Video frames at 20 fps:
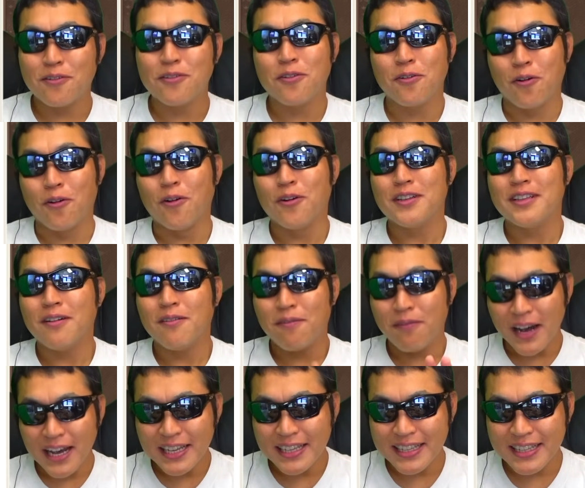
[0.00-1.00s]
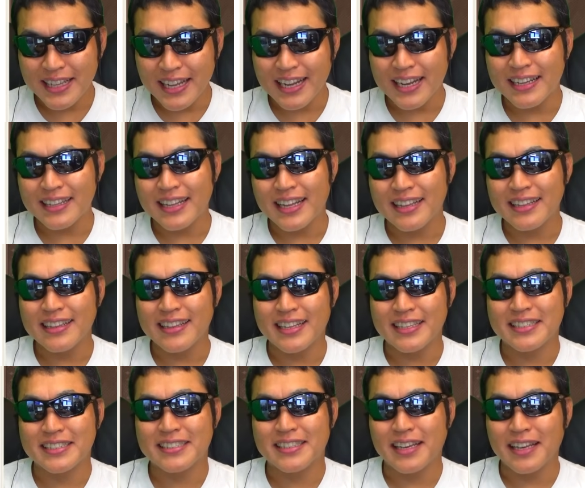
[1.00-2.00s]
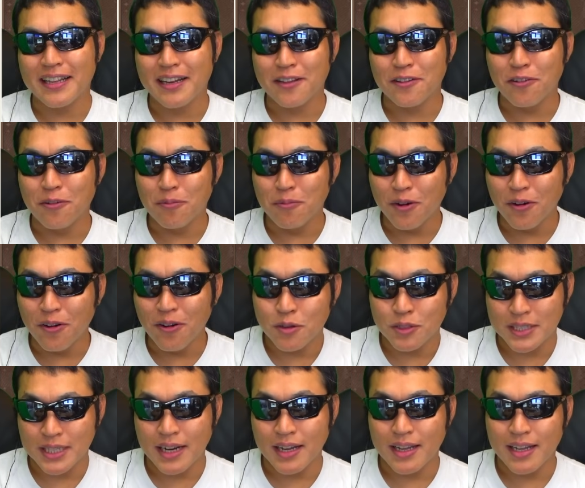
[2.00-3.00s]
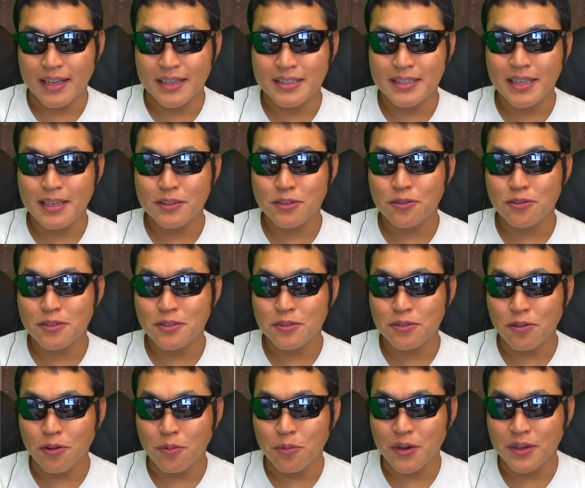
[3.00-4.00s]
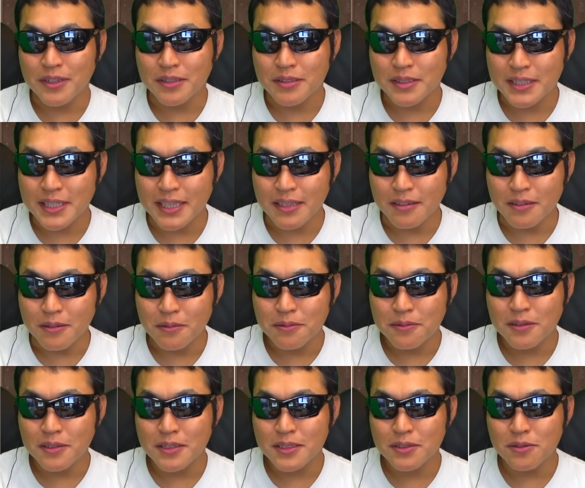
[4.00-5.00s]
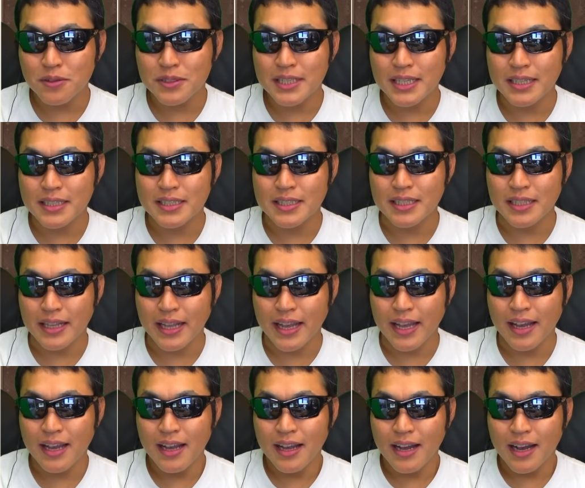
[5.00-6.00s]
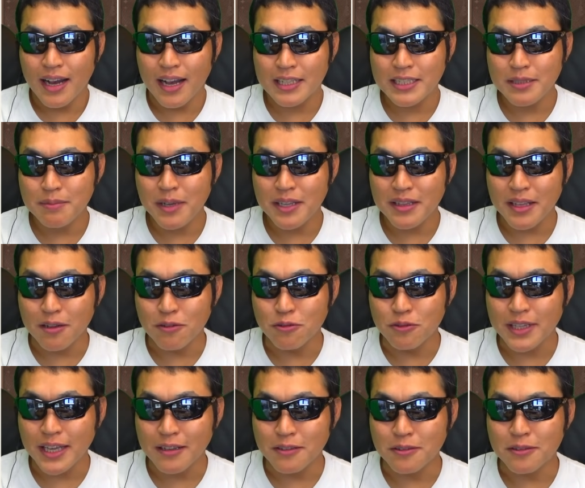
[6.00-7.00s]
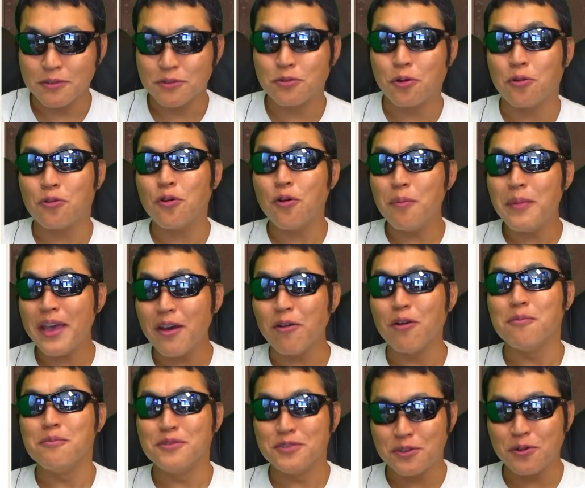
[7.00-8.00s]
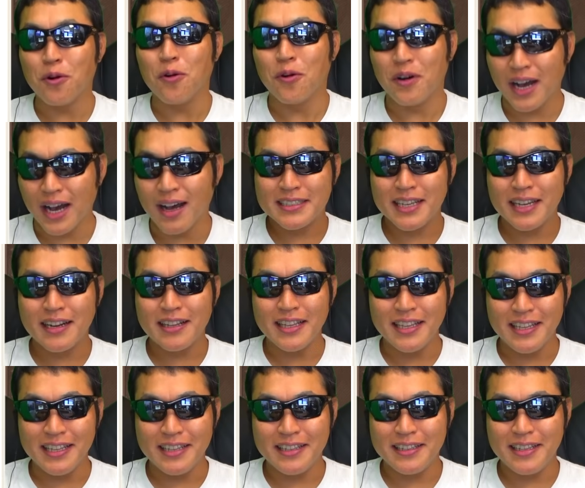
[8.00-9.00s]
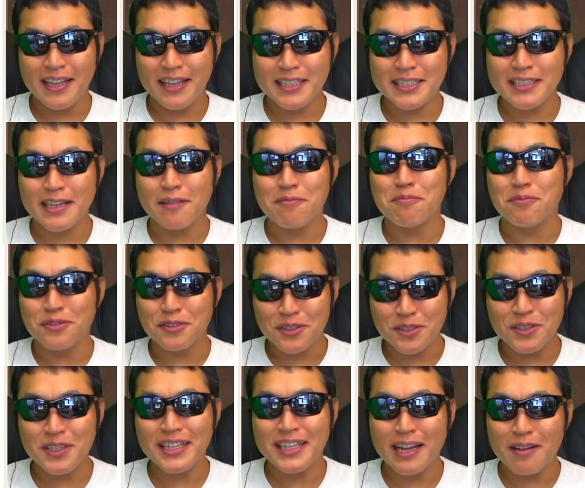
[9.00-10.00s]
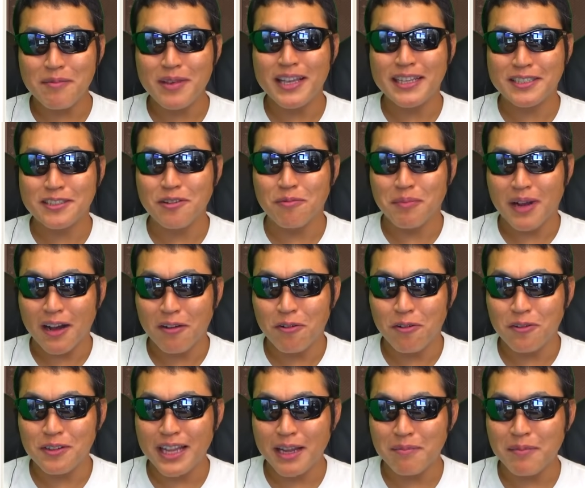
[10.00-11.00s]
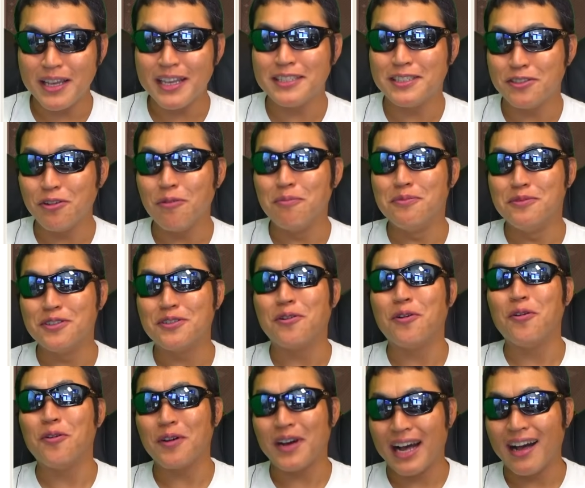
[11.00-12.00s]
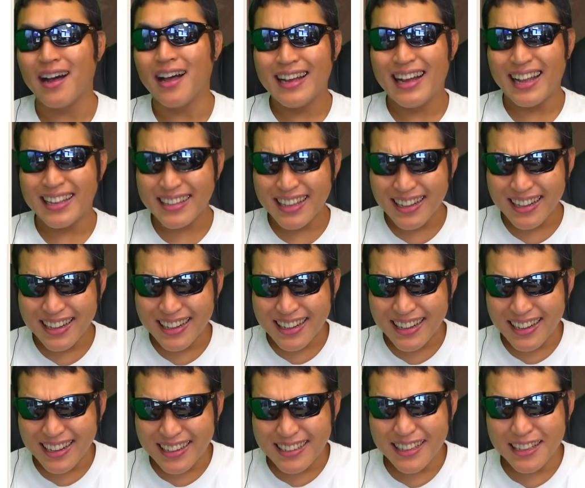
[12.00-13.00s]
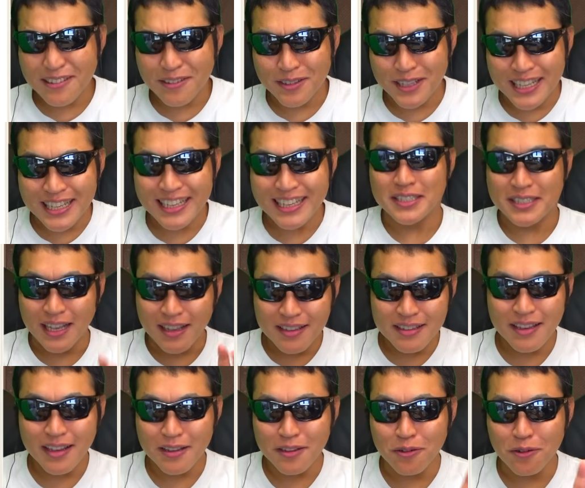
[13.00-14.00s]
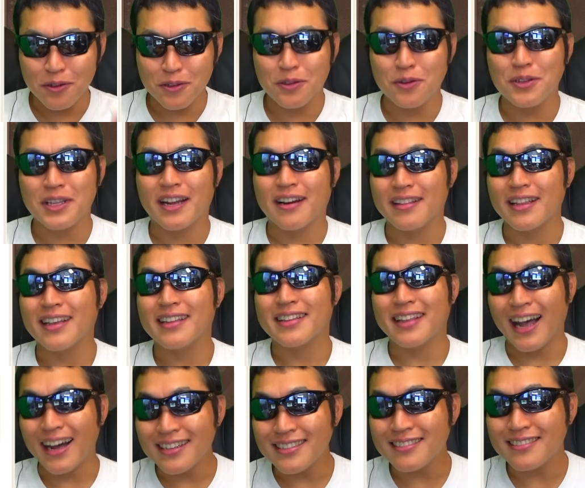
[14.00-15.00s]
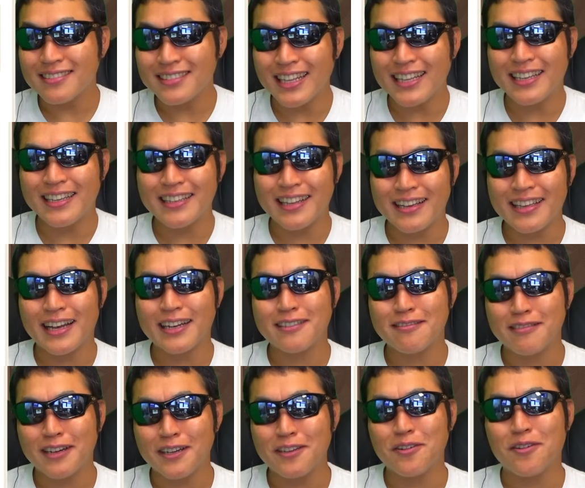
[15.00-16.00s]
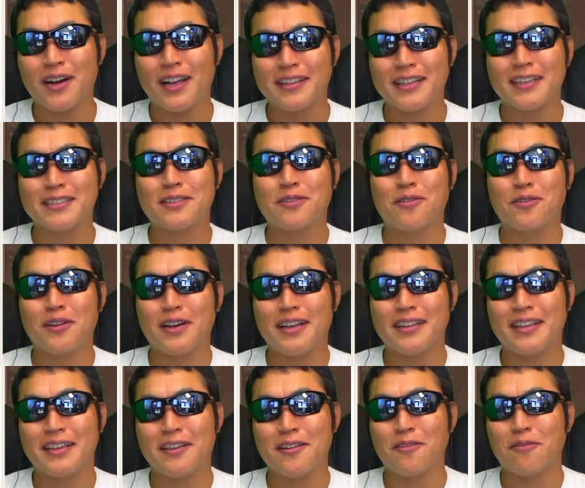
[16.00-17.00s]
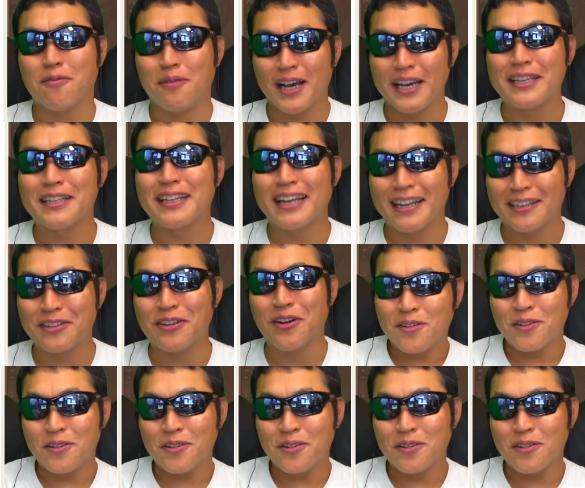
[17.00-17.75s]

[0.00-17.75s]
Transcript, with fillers: この子、ファイターなんですけれども、こちら、え成長すると覚えるスキル、不屈の精神で、初めて受けるとどめを無効化。さらに一定時間物理ダメージと魔法ダメージを無効化。アタッカーなのに、前衛に置いといたらね、タンク的な役割を果たすことができるファイターと。